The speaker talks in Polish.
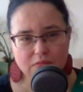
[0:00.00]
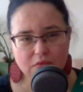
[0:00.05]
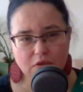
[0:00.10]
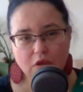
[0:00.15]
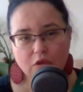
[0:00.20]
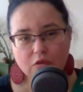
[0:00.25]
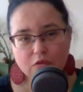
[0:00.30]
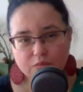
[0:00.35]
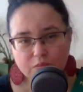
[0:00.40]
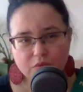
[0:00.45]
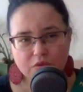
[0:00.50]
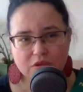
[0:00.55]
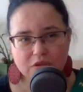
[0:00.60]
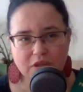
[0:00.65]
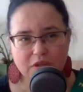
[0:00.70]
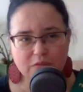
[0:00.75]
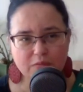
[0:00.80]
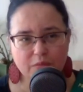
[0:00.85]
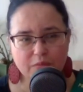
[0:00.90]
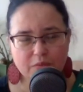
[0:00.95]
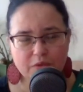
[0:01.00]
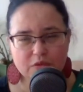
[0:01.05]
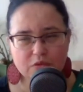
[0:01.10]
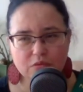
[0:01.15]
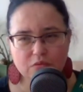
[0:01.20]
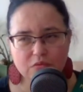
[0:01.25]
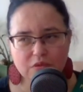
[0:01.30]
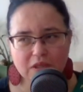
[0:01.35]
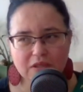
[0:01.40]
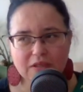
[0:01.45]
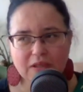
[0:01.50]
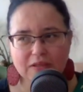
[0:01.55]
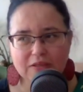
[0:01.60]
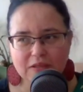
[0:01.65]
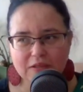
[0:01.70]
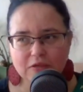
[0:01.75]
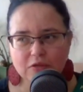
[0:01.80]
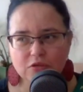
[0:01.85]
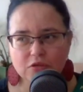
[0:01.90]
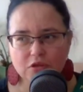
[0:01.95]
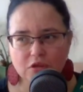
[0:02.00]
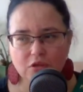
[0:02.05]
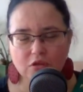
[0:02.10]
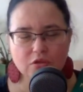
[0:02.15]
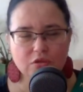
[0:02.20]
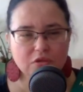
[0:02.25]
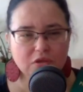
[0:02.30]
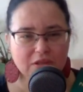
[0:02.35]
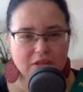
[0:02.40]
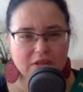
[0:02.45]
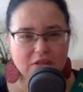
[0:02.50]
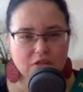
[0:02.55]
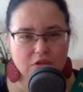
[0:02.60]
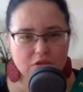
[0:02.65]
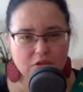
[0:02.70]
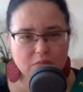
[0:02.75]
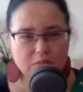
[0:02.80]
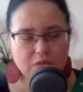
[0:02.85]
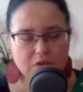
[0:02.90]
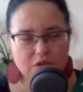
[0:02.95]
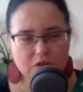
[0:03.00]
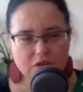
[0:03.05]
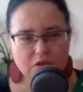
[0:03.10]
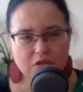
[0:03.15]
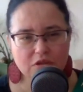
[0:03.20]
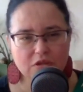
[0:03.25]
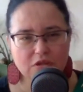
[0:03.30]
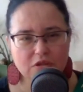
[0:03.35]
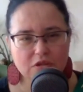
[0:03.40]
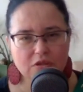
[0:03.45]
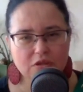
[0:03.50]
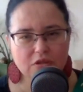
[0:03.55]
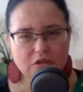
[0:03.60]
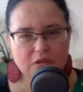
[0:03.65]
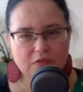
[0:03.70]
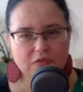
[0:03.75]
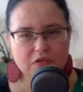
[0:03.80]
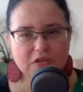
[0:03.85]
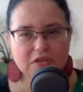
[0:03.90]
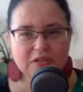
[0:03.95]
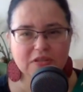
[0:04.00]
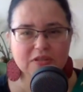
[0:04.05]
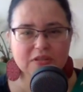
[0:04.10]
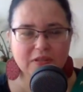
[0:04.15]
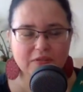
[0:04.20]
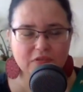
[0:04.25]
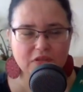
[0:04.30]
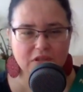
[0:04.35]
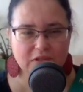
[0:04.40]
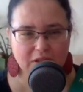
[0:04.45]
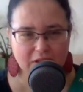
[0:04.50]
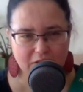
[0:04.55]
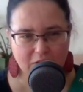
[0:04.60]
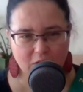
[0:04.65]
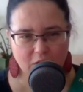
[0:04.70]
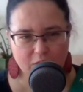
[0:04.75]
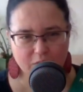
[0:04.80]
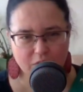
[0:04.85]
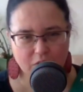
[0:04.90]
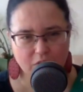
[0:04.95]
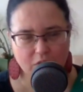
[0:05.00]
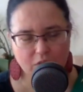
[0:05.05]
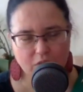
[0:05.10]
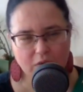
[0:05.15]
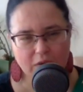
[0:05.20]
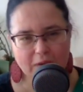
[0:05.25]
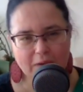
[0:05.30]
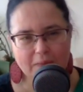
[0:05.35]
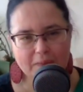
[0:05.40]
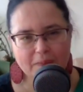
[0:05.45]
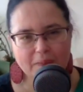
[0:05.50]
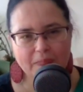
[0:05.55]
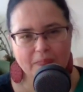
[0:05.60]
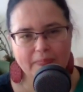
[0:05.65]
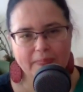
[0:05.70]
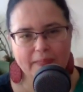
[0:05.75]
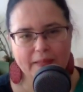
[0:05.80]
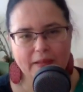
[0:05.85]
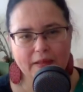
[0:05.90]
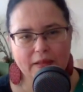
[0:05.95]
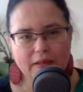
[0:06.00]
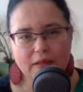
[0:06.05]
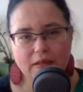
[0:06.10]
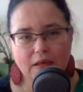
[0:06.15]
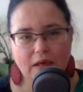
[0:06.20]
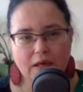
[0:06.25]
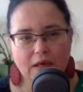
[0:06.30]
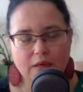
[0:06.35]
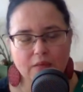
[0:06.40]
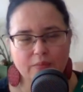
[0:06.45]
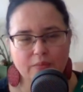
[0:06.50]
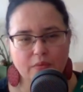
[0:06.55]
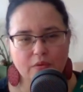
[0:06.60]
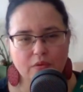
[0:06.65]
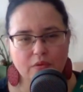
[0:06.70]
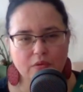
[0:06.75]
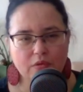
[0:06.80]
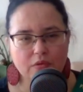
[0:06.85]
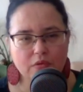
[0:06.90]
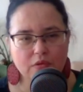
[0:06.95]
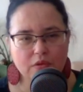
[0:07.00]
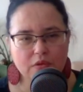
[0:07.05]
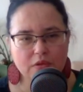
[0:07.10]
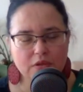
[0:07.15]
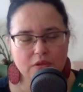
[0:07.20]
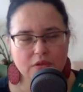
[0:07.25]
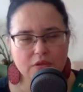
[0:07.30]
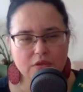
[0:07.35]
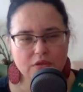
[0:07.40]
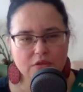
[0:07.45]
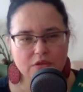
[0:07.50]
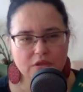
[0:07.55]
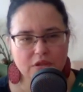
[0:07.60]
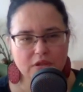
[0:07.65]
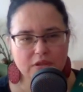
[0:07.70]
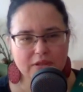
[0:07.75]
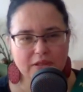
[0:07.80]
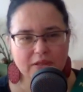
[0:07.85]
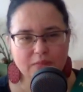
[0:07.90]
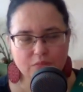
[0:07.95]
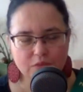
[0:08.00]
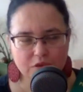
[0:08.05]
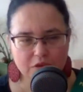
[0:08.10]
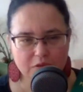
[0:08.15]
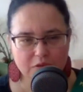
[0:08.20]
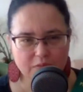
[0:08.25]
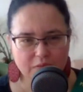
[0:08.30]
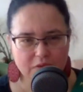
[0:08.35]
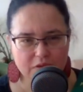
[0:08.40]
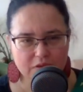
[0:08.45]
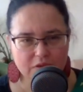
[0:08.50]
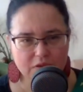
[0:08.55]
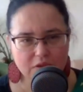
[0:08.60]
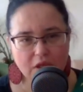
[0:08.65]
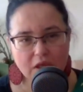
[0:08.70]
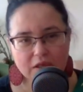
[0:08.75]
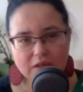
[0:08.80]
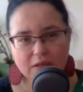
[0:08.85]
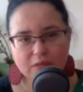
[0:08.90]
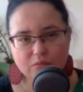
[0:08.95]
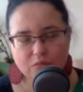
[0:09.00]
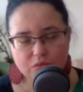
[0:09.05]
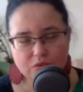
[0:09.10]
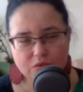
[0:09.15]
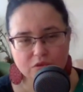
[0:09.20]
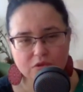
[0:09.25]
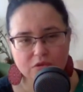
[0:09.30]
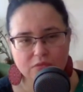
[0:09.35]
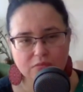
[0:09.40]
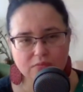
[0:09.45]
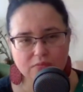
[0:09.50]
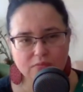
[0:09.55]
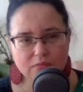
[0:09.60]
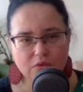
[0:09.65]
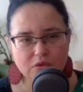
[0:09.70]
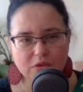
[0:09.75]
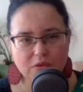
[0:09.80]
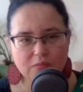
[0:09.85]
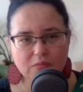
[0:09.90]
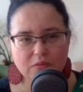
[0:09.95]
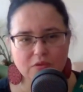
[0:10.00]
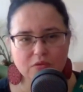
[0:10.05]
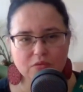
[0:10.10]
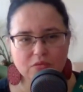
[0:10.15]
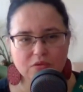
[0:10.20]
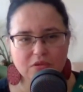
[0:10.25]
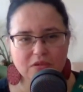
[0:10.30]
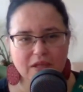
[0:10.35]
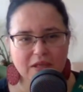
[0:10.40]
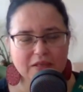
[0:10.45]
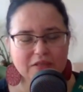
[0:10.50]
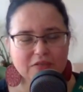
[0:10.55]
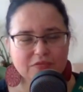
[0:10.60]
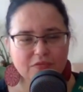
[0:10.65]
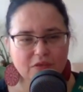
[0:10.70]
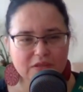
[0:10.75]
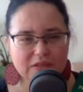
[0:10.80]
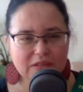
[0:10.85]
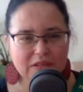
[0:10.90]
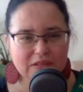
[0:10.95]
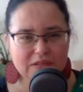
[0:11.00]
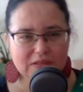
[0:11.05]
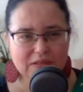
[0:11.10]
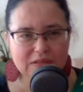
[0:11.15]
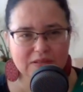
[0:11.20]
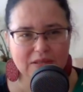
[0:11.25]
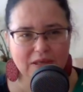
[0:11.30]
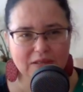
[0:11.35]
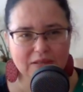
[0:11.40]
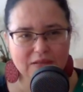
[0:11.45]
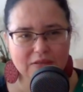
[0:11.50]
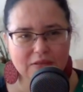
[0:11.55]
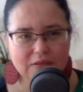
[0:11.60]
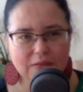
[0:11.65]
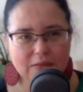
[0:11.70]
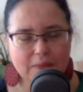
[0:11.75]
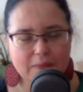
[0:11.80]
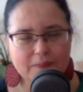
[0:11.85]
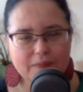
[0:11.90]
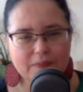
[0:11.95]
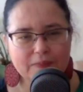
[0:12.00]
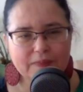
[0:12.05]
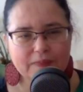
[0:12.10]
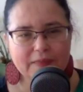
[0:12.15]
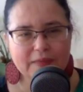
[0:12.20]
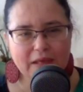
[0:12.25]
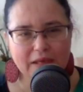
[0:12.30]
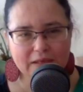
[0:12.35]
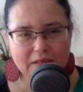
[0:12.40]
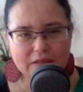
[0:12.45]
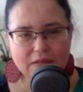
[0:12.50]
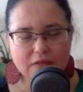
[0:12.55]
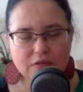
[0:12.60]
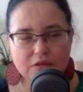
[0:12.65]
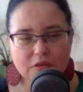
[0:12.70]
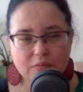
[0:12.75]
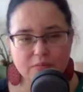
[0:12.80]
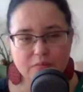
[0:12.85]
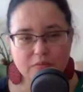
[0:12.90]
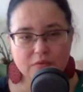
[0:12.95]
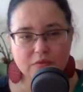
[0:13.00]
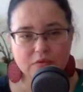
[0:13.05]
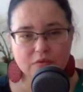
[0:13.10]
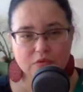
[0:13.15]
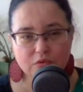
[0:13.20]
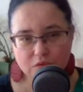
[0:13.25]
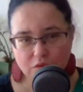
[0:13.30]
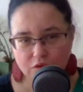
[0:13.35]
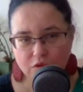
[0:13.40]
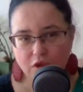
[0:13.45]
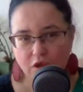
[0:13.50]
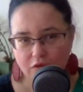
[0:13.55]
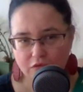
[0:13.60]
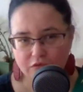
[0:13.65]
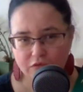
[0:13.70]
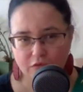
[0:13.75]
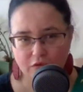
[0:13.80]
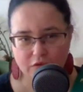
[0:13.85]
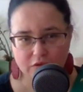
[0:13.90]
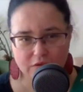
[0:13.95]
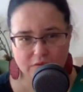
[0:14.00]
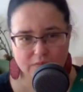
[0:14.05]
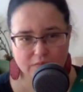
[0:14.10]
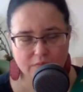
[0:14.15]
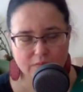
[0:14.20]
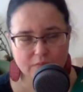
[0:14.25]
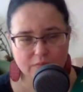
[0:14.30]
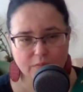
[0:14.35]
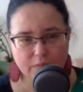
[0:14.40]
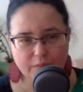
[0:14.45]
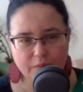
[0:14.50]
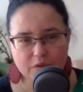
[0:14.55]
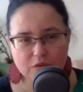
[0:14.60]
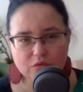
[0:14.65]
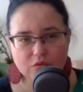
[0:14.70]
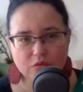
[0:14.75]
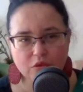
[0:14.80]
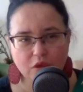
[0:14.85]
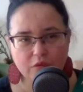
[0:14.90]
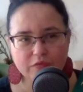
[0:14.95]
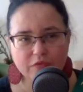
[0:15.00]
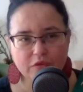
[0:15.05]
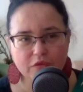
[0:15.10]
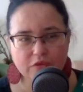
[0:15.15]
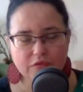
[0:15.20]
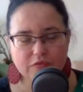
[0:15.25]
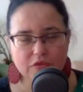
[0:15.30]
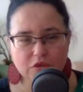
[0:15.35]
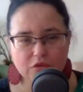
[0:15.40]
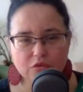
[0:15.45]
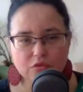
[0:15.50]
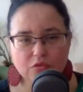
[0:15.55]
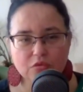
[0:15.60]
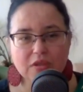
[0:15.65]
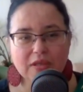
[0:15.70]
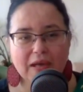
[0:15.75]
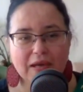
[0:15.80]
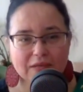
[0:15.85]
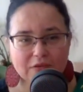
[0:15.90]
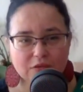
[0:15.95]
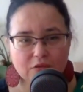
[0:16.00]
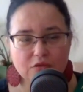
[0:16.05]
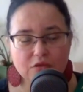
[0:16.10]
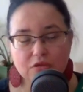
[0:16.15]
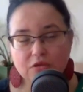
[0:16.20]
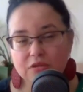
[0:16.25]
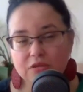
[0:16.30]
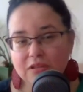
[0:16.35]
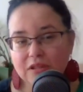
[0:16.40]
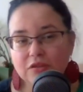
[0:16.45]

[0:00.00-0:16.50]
i odpuszczać. Po prostu nie dlatego, że rodzina sobie życzy, że wszyscy zawsze tak robią, E, albo e, że tak musi być. Nie, nie musi. Możemy ustalać własne zasady, tak, żeby czuć komfort. Po prostu komfort w życiu i radość z